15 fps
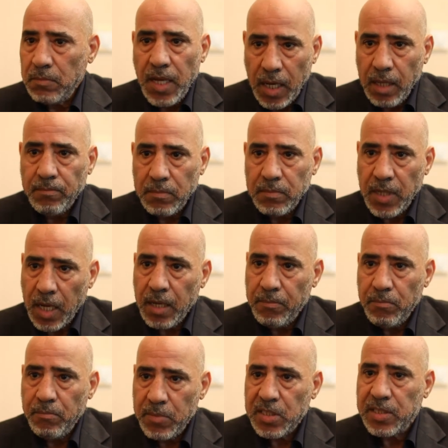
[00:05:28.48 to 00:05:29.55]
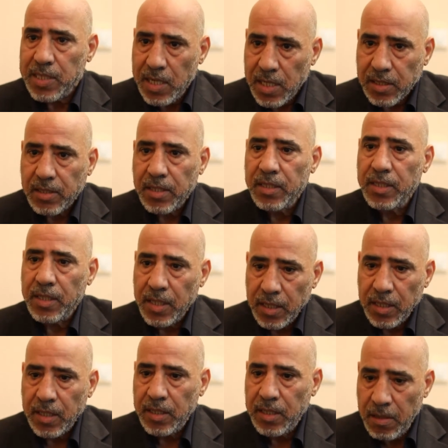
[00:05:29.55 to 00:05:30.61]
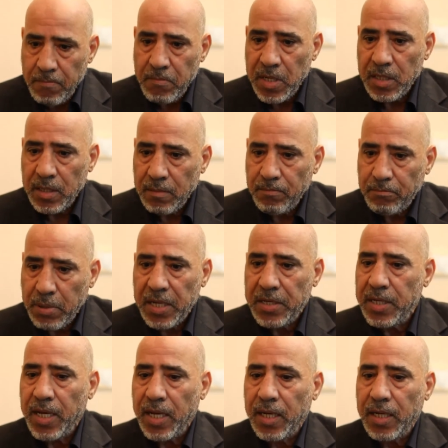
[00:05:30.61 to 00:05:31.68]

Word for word: نعم نعم مازلت نمن بان